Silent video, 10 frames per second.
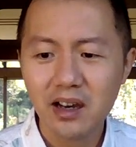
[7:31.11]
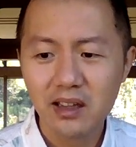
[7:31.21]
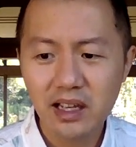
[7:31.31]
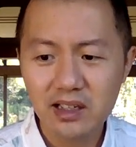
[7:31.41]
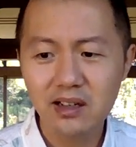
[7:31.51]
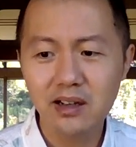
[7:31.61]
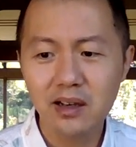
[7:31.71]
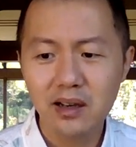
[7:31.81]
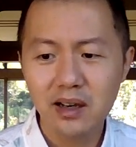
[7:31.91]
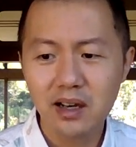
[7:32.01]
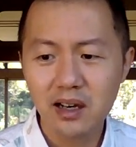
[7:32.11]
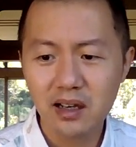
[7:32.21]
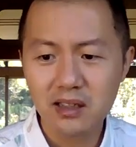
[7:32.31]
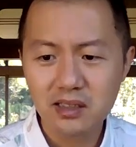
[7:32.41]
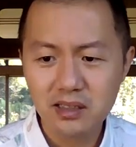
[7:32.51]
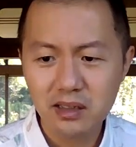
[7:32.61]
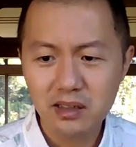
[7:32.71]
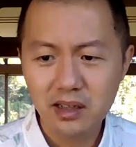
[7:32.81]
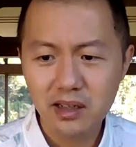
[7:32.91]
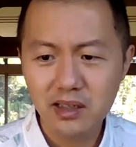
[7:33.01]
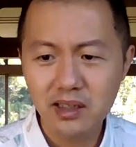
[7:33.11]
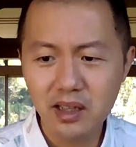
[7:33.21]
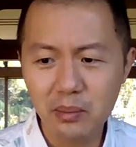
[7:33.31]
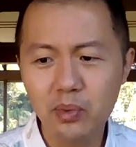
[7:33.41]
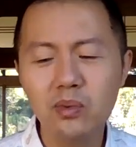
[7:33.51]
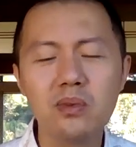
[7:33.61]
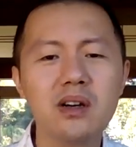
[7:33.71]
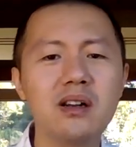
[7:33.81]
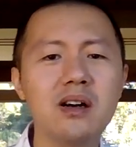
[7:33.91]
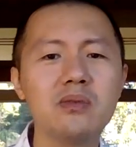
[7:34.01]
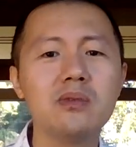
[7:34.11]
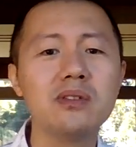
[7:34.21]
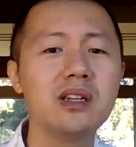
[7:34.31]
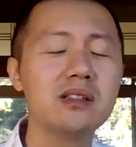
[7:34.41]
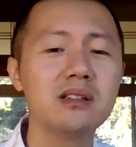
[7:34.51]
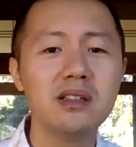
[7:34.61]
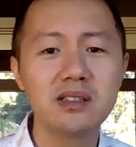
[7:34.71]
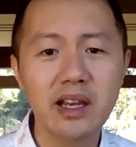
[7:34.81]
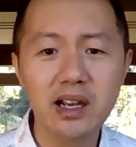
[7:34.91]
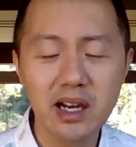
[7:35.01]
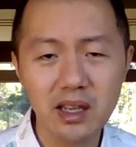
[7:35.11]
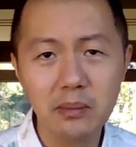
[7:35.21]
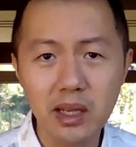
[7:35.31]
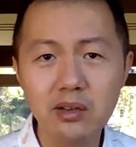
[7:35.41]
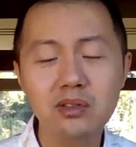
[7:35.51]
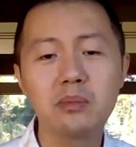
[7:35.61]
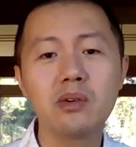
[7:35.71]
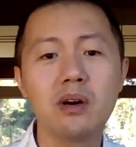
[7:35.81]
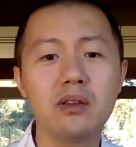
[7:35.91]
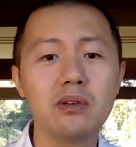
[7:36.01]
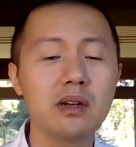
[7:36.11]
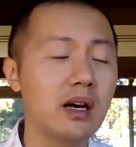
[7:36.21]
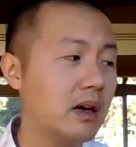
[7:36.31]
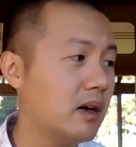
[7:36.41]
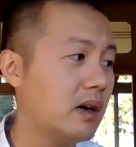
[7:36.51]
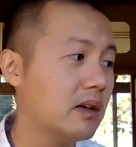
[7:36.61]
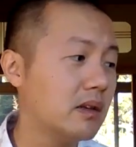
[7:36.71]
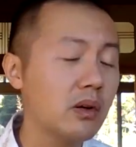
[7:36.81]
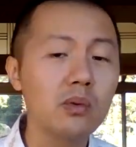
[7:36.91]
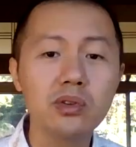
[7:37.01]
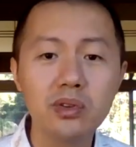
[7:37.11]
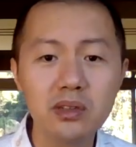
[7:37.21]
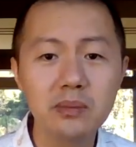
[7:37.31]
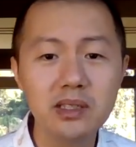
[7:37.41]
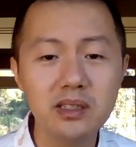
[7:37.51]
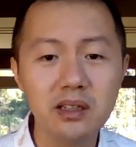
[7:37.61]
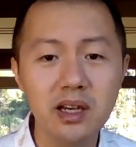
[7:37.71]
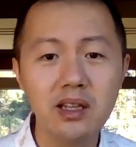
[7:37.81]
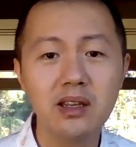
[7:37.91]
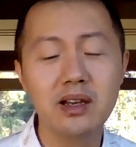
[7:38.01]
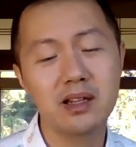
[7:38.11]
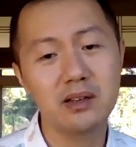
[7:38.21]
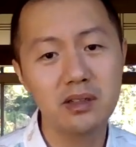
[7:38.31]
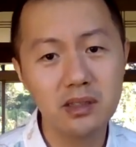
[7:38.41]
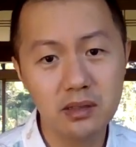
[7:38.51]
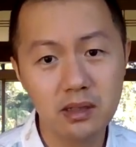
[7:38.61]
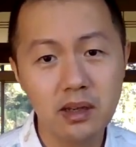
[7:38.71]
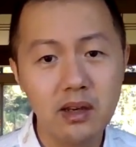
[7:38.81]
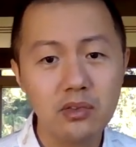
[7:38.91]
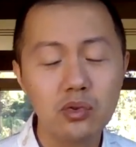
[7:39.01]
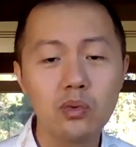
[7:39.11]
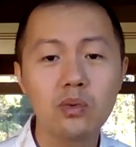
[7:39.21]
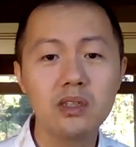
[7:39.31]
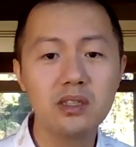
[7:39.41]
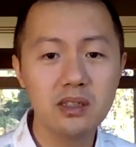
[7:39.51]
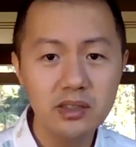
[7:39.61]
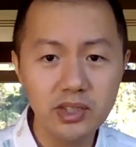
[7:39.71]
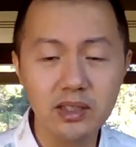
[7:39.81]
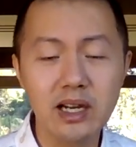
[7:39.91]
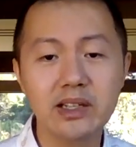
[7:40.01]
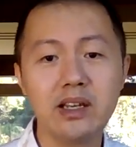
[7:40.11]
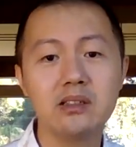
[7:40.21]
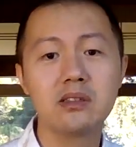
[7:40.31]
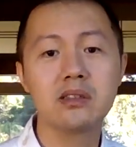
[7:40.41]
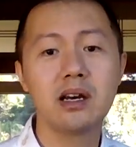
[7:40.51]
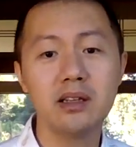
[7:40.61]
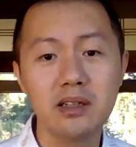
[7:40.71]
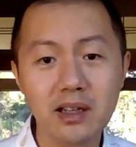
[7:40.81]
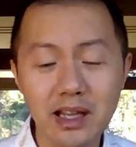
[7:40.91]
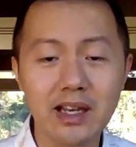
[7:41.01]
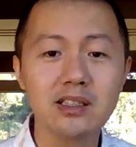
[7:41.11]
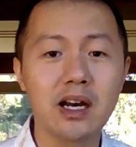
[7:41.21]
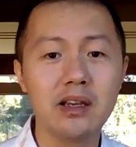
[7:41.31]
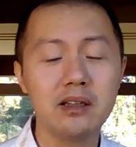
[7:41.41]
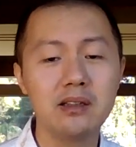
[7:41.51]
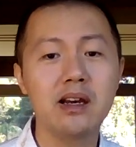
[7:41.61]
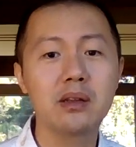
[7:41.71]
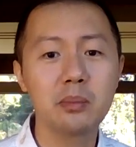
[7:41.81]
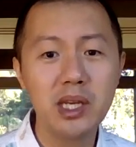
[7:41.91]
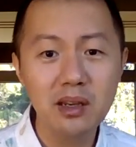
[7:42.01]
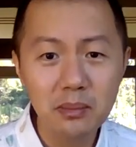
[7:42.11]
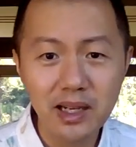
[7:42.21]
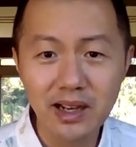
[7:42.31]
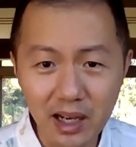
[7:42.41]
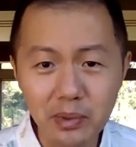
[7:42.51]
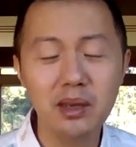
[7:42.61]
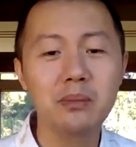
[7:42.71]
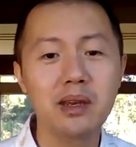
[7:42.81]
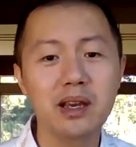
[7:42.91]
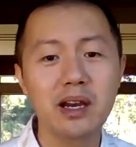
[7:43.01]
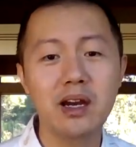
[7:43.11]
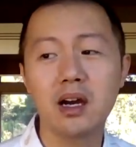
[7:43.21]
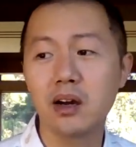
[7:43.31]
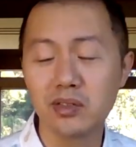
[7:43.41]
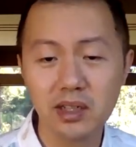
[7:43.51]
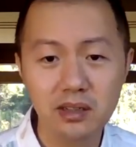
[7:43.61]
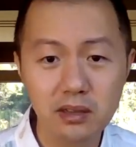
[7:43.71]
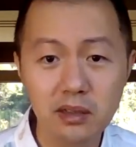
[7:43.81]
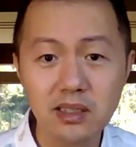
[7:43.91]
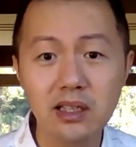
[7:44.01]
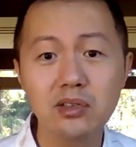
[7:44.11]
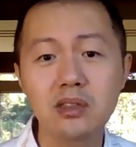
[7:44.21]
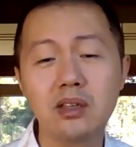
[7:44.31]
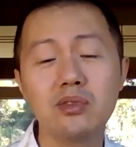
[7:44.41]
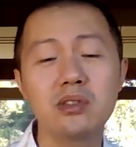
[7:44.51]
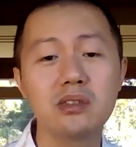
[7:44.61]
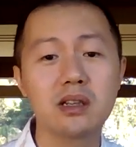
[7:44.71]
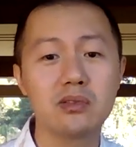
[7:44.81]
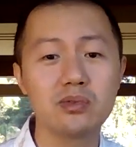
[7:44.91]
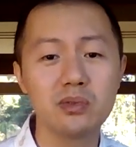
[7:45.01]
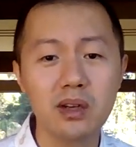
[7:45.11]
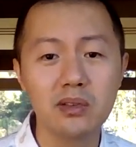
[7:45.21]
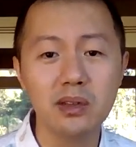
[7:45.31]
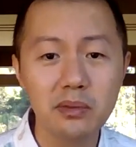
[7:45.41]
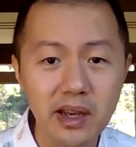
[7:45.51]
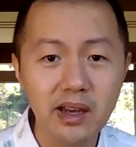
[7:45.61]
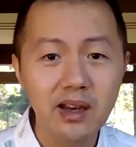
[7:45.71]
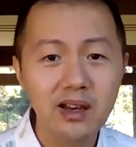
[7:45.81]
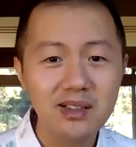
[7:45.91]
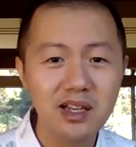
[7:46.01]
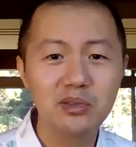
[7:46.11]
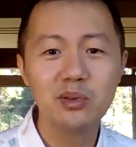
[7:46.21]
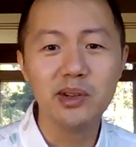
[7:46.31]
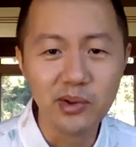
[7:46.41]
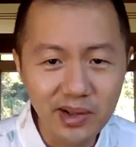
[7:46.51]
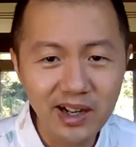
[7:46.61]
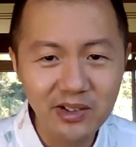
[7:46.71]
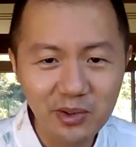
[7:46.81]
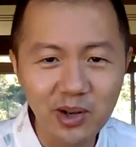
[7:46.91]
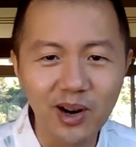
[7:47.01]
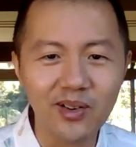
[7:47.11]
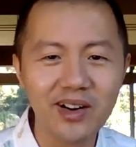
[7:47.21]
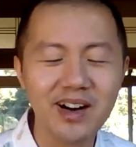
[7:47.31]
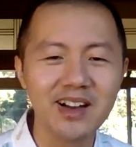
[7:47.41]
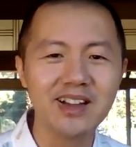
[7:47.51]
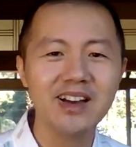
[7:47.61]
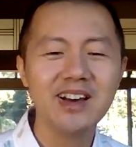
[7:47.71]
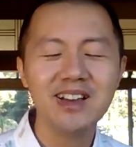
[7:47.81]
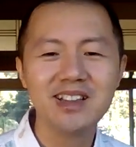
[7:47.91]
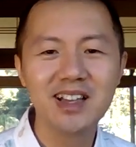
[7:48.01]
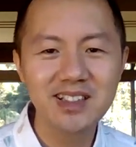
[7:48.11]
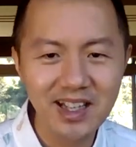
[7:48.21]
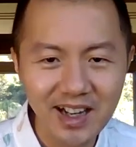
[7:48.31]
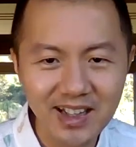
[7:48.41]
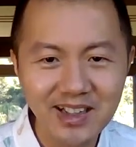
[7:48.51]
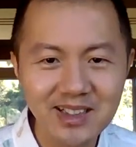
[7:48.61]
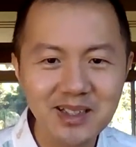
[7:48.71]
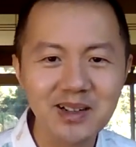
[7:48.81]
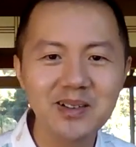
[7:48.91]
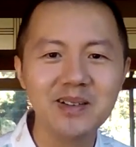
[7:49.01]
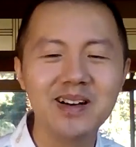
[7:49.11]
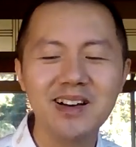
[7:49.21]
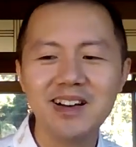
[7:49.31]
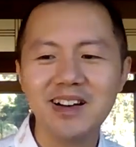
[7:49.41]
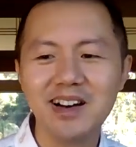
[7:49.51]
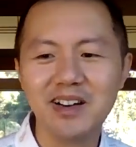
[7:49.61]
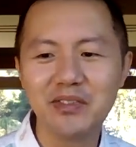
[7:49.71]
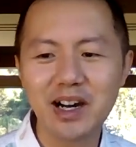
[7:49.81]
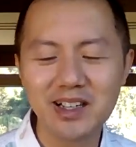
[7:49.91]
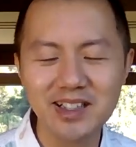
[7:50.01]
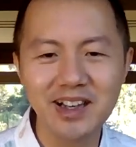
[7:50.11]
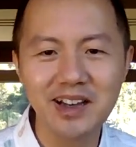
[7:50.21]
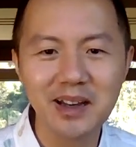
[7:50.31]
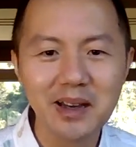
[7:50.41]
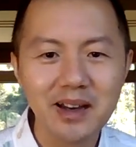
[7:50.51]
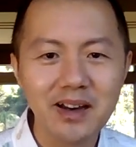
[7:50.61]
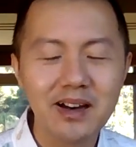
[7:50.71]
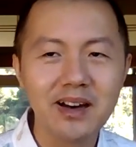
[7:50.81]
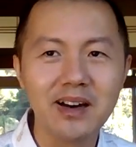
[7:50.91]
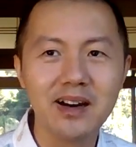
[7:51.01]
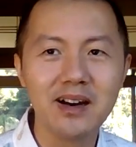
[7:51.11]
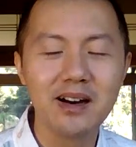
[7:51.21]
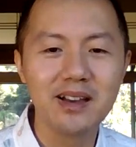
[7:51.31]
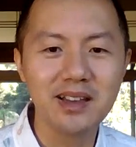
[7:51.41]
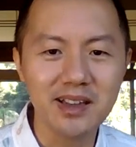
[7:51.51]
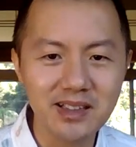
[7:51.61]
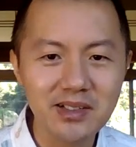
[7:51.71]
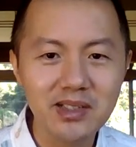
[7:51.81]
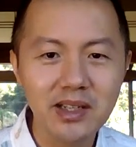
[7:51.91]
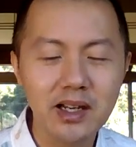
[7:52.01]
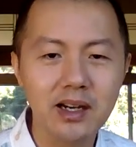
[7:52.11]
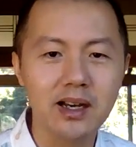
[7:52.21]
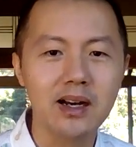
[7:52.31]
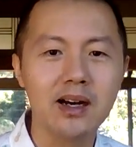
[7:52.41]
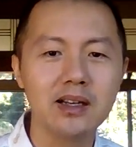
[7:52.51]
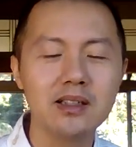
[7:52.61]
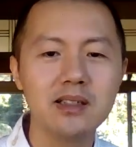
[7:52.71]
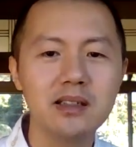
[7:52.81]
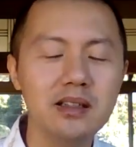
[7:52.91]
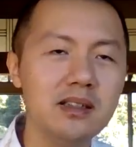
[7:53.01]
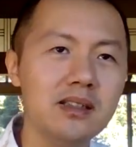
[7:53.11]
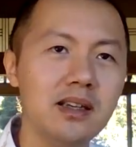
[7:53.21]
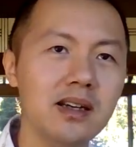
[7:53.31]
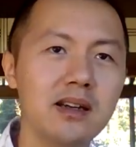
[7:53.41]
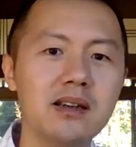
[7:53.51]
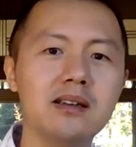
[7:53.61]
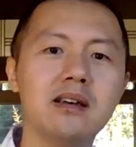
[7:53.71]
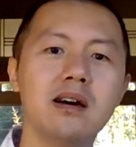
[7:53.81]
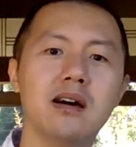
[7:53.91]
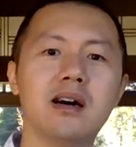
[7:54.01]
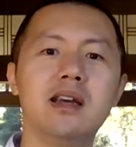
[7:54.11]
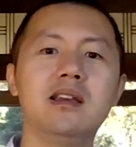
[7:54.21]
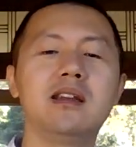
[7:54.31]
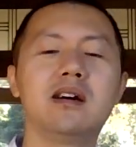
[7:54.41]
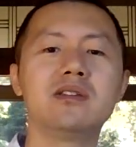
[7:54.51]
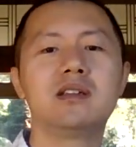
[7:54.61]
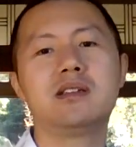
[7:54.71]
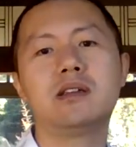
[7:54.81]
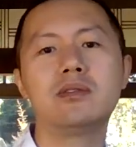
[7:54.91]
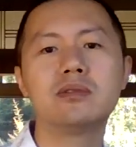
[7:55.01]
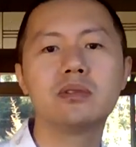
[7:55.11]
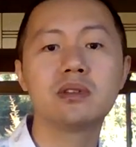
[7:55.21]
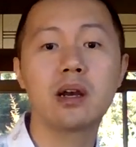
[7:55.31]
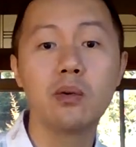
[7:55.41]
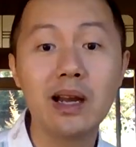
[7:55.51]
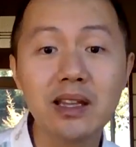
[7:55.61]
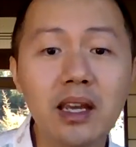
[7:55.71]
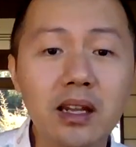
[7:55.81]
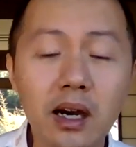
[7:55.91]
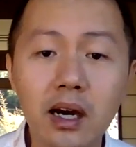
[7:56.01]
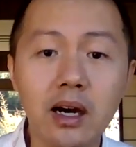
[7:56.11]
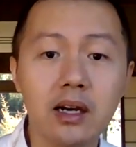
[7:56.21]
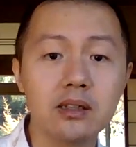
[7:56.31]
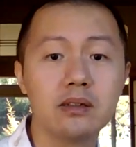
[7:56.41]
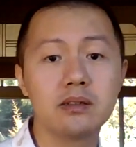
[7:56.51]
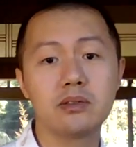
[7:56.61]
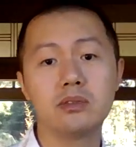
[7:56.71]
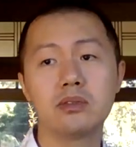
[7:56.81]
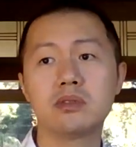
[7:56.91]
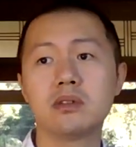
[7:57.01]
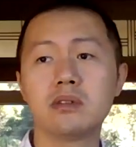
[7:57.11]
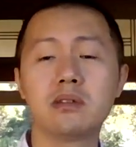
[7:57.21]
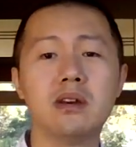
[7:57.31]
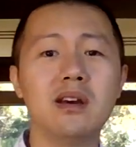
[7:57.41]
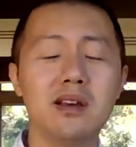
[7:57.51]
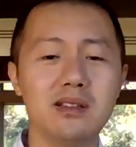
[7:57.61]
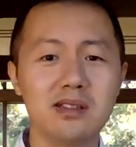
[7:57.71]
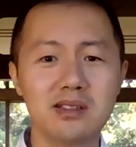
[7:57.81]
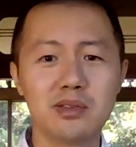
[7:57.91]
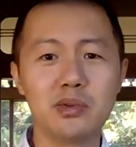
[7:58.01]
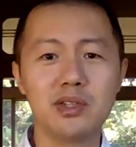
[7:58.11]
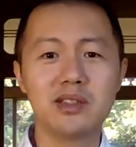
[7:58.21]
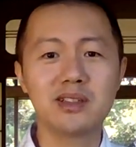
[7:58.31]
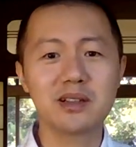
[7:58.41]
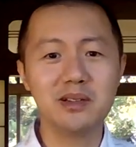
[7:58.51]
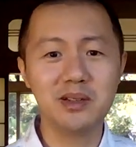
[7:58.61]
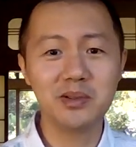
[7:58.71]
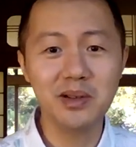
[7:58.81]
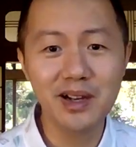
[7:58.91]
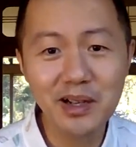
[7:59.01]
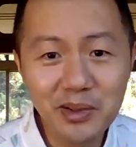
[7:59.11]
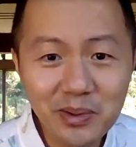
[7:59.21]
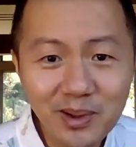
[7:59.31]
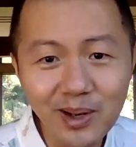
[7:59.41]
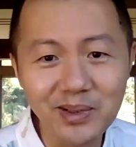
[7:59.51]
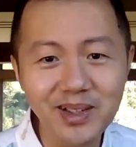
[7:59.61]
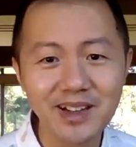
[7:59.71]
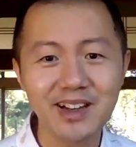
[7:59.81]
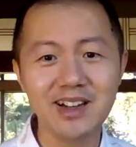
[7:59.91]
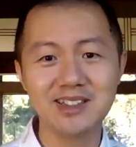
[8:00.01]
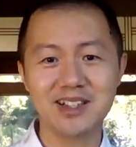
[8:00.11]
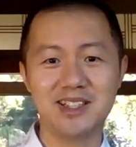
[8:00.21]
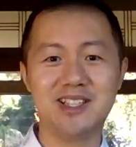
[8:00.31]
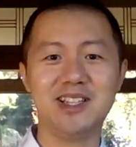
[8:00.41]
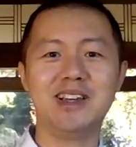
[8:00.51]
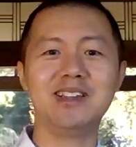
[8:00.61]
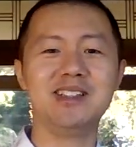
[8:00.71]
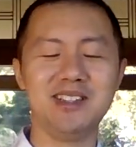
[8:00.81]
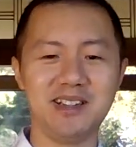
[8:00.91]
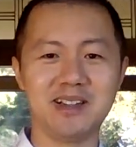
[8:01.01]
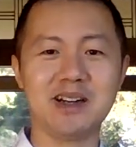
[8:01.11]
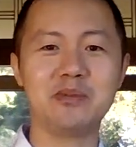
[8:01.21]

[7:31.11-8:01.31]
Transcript: 但是啊，是这个也不可能无限制你再开也没有什么卵用了啊。这过去这么几年，你看到这中国其实几大餐饮市场，一个奶茶也这样，就拼命开拼命开啊，好像这个占占据市场主导地位，占据流量入口啊，在占了之后啊，发现。啊，也就这样了啊！其实以前，呃，海底捞现在都都在关店了啊！就就就是这这究竟是个流量入口呢，还是个陷阱，还